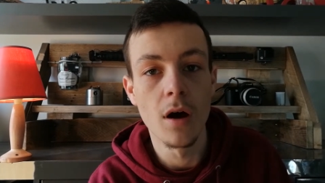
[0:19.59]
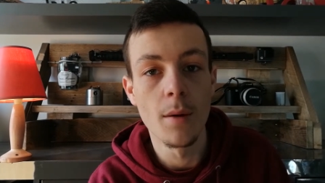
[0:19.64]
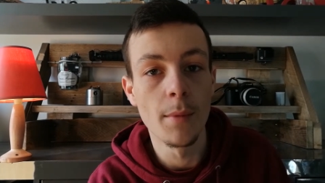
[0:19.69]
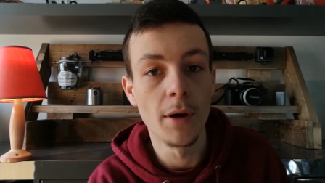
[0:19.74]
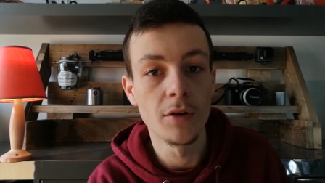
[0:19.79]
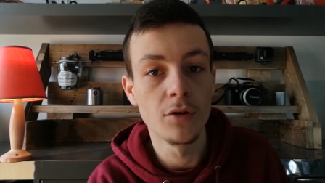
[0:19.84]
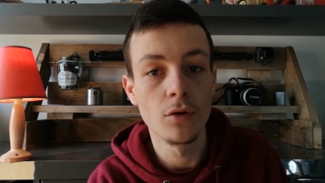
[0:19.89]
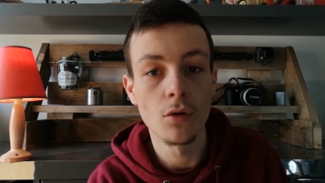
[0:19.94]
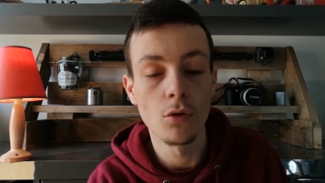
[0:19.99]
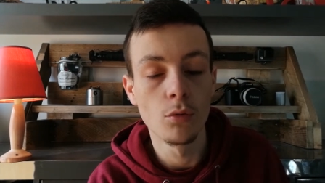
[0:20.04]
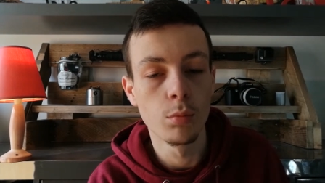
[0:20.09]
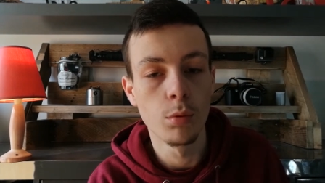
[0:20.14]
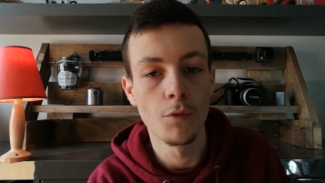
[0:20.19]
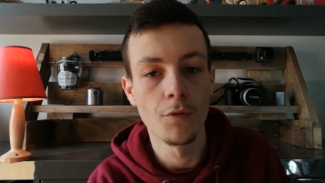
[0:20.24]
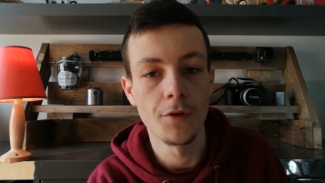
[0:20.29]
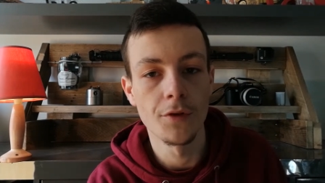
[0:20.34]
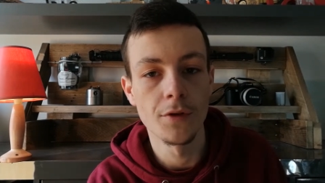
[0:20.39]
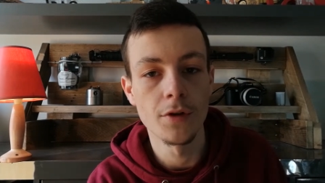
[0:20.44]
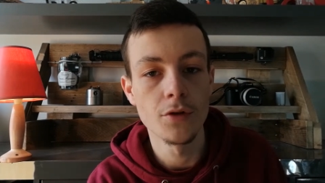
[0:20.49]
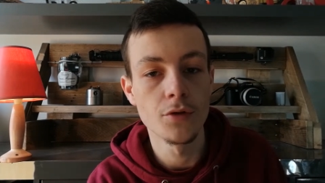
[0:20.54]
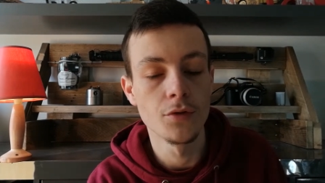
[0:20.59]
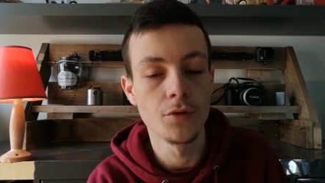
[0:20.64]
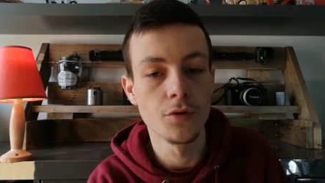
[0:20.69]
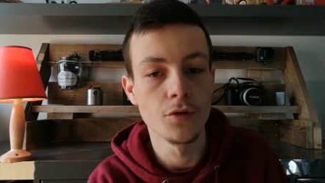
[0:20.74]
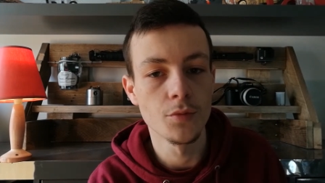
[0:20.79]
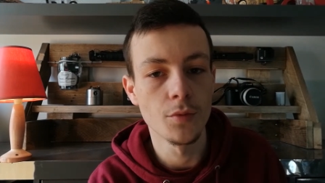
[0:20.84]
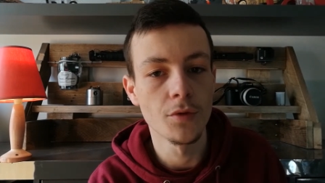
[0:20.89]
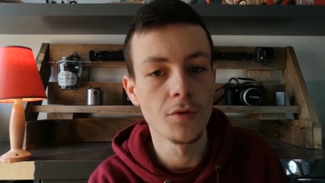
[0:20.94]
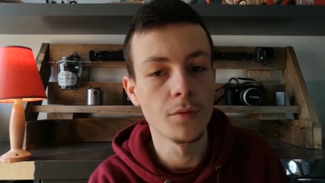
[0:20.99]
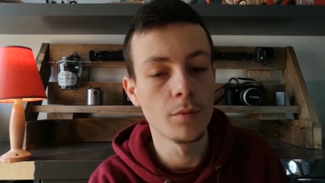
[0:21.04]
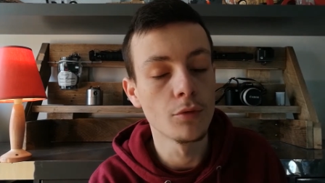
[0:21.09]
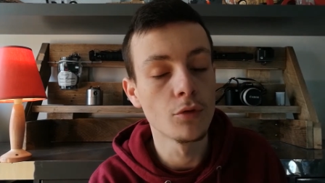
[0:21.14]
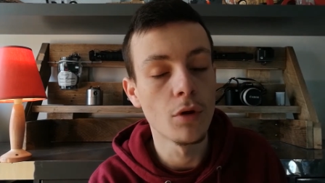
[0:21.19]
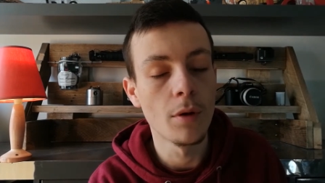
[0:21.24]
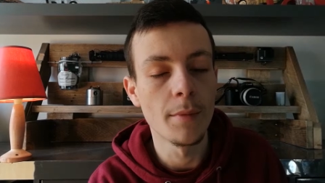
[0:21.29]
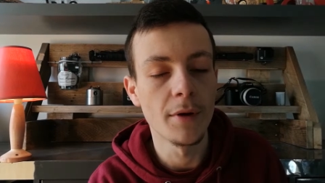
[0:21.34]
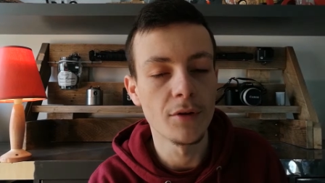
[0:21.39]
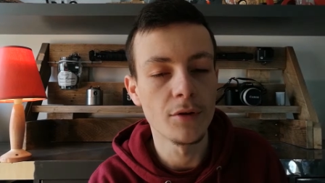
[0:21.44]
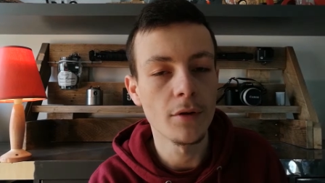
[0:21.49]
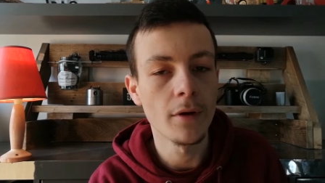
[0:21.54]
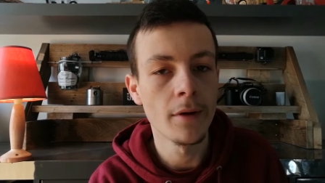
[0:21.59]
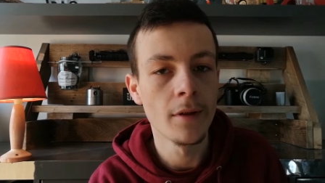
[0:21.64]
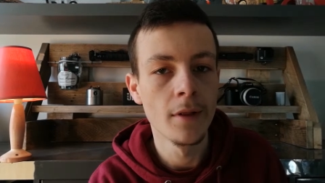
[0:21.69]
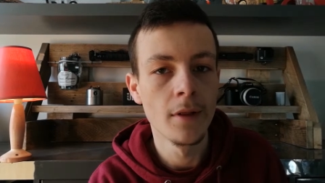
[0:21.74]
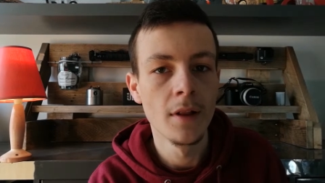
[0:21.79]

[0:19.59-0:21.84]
amateurs ou professionnels, je, pense plutôt amateurs,